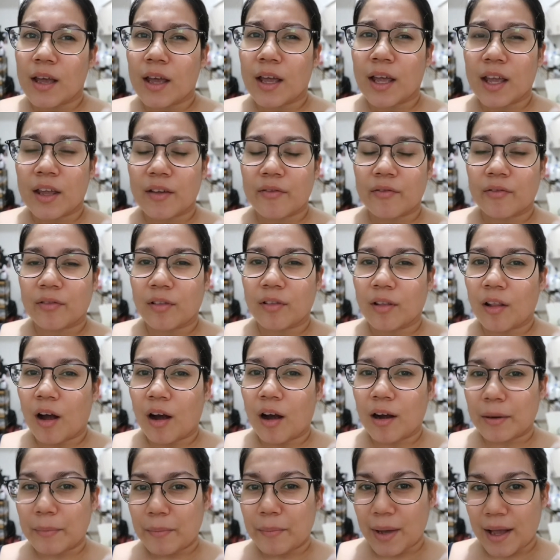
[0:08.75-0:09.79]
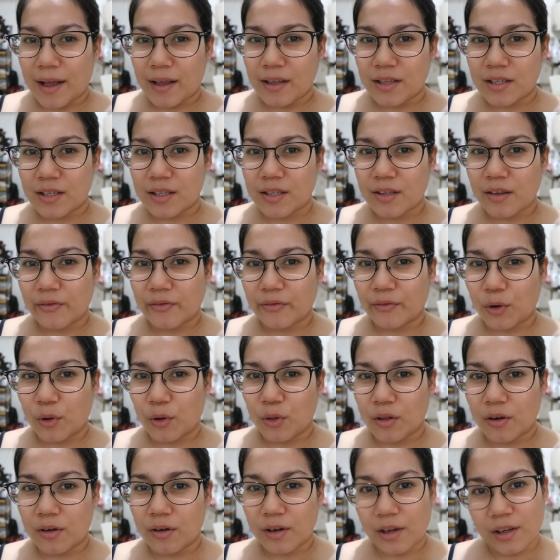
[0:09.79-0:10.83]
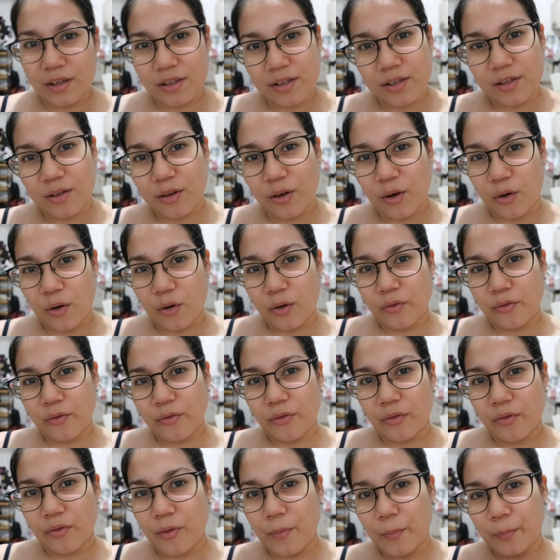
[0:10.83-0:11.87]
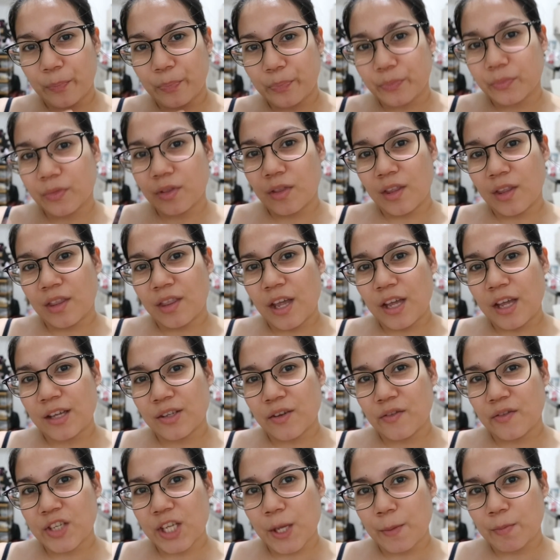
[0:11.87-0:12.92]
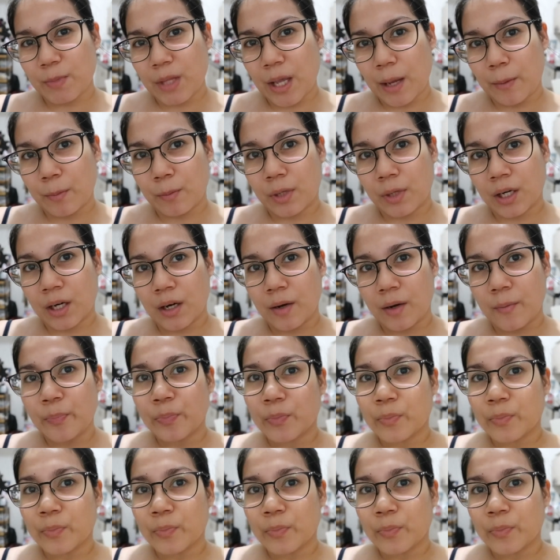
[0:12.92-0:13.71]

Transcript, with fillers: a vlogmas for the rest of the days of September?